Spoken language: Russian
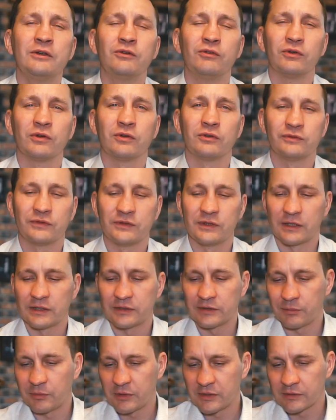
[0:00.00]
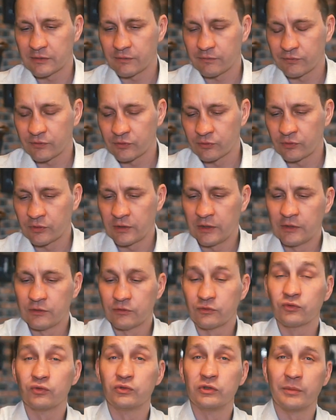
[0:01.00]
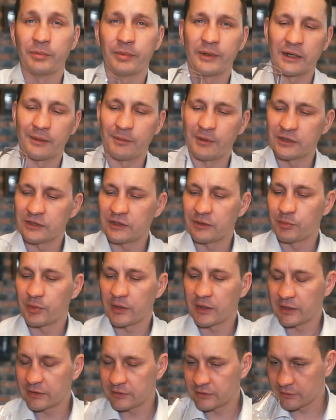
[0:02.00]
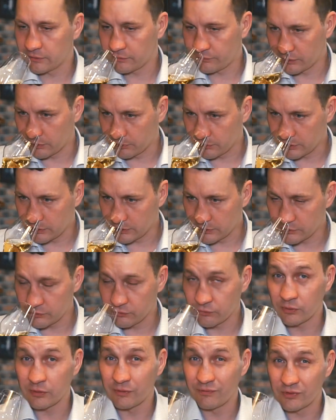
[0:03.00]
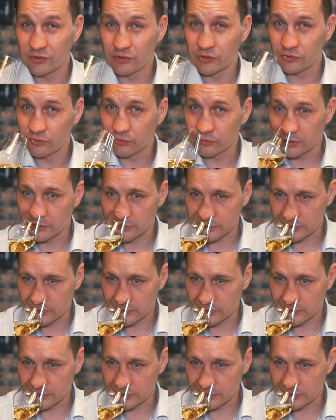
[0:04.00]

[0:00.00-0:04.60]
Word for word: около 12 месяцев, вино, судя по ароматике, проходило ферментацию и выдержку на